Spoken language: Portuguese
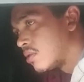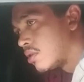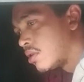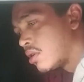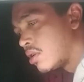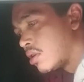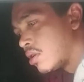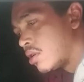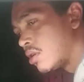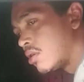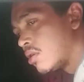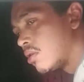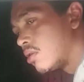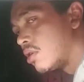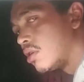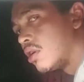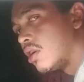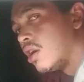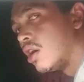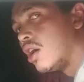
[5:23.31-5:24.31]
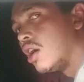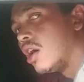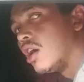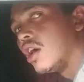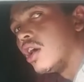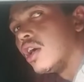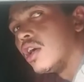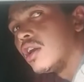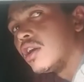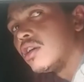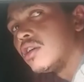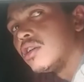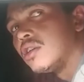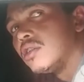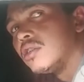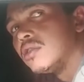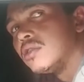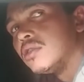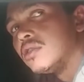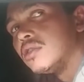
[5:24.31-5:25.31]
Em Piratininga? É...
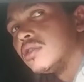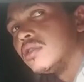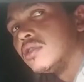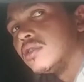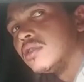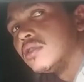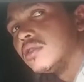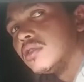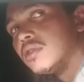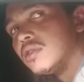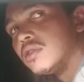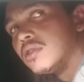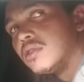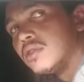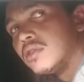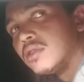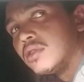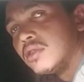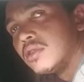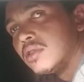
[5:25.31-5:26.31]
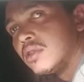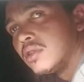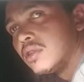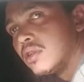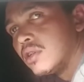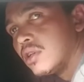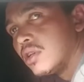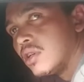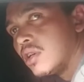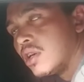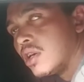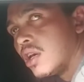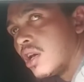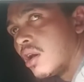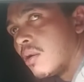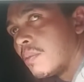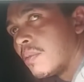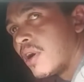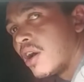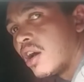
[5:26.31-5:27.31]
Era? Qual foi o BO? O
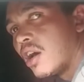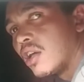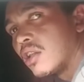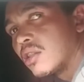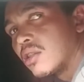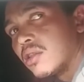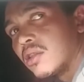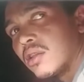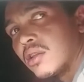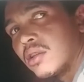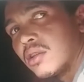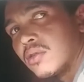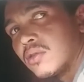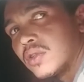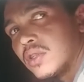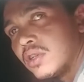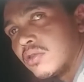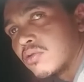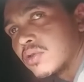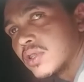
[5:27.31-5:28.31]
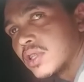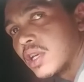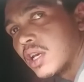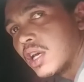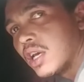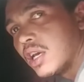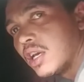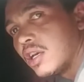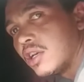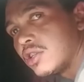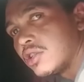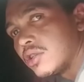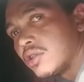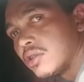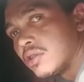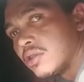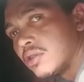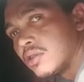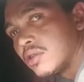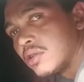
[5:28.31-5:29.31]
que, você estava respondendo?
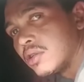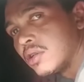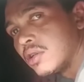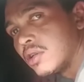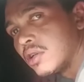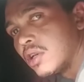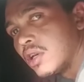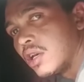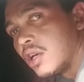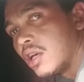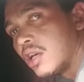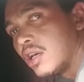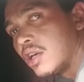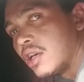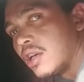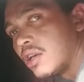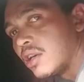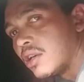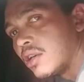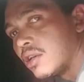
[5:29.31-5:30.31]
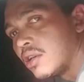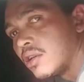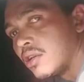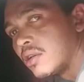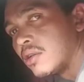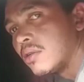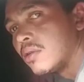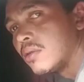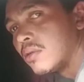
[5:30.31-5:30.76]
157. Um É. Né?